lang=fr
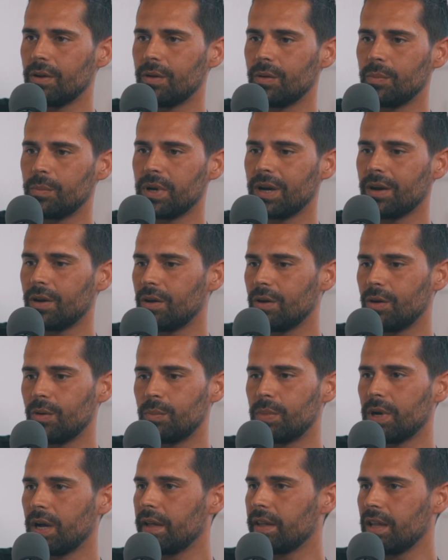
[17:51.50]

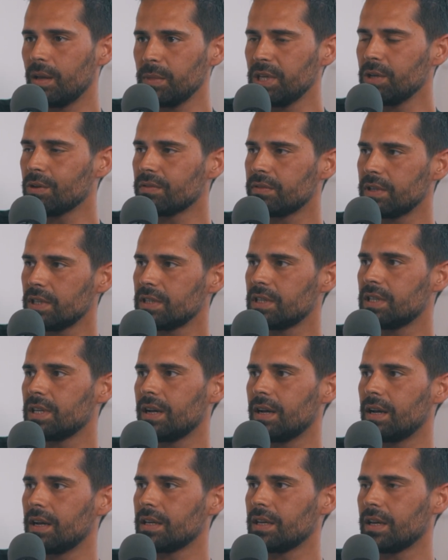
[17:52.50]
par, un ami en fait qui
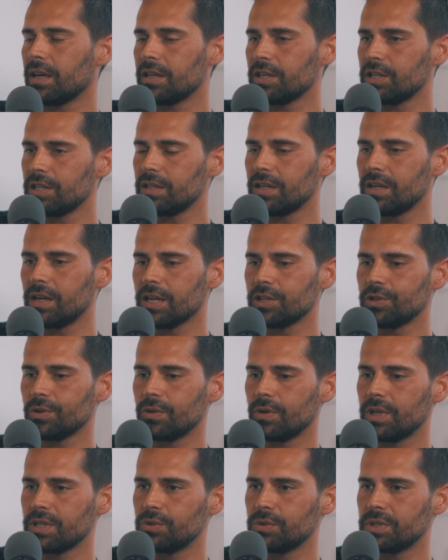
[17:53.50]
a, qui réinjecté de l'argent
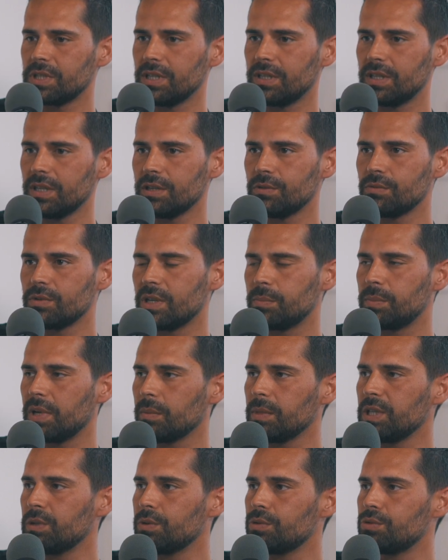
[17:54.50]
dans la société, qui nous a
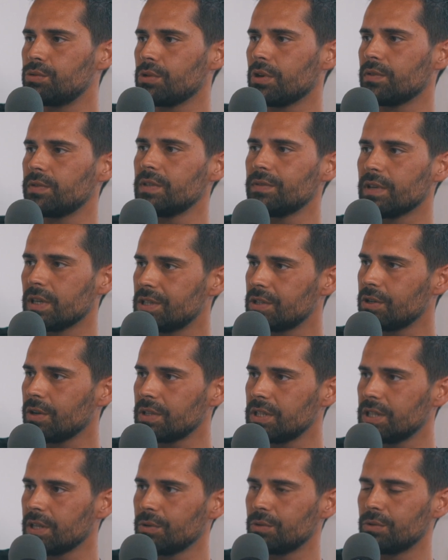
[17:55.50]
permis de survivre et
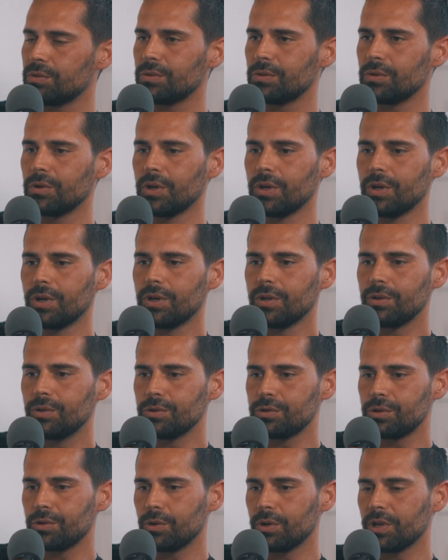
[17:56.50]
sortir de,
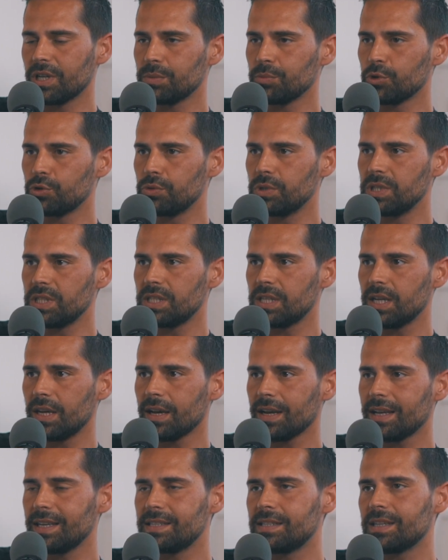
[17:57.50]
de ce redressement
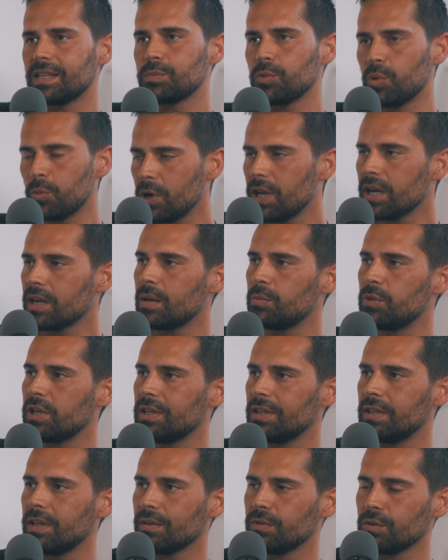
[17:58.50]
judiciaire. Et c'est à ce moment-là que la
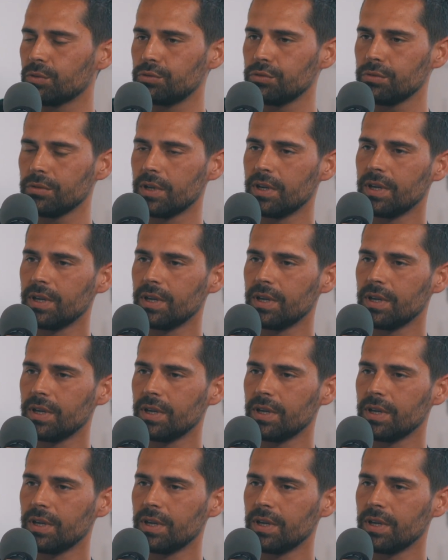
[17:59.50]
boîte a été revendue.